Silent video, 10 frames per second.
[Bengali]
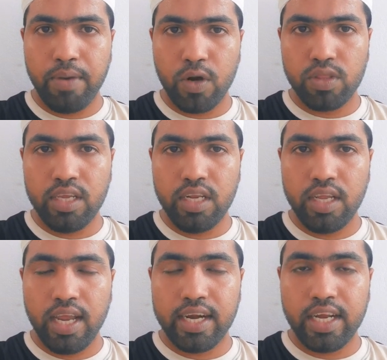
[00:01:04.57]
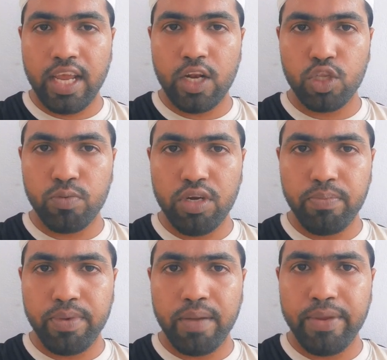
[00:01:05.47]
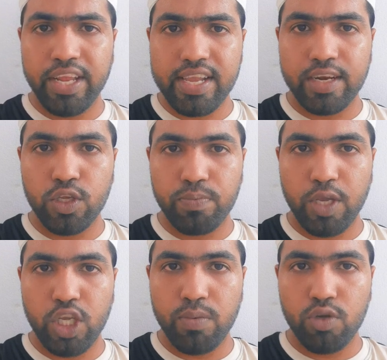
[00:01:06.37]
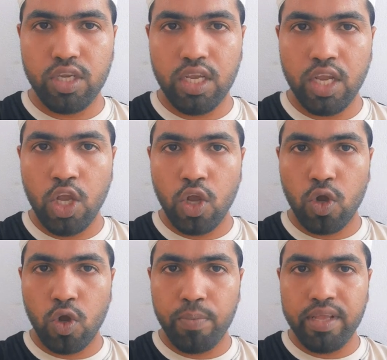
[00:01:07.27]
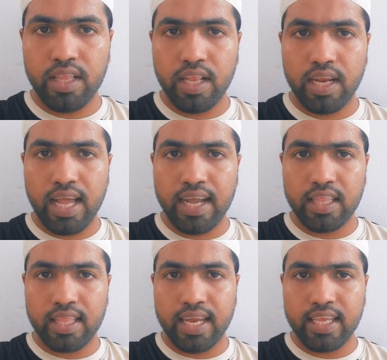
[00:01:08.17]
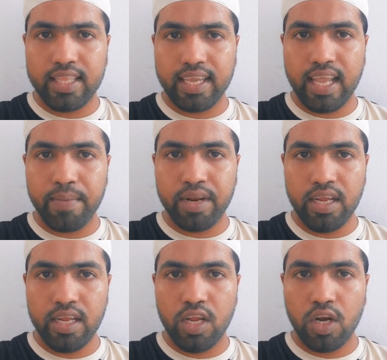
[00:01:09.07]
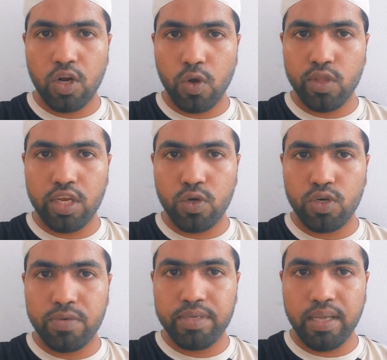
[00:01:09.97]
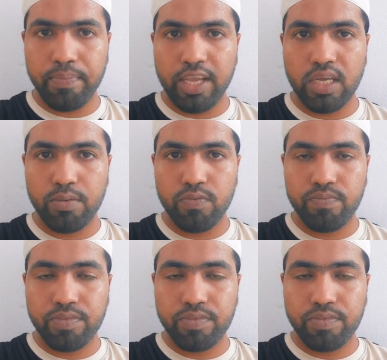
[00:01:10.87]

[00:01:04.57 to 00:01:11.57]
ভারতের একটা অ্যানাউন্সমেন্ট বা ব্রেকিং নিউজ পেয়ে যাব যে কবে লাগার তারিখ থেকে আমরা নগদের টুরিস্ট ভিসা পেয়ে যাবে